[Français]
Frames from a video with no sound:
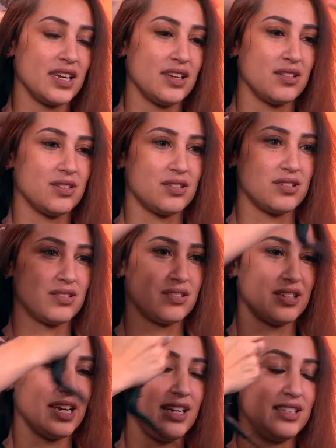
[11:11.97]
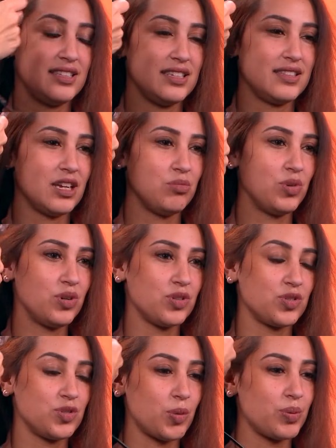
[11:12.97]
Et euh, elle était
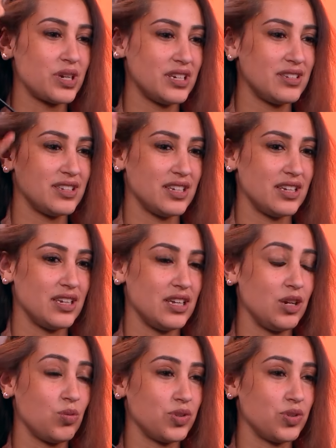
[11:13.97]
tellement surprise et,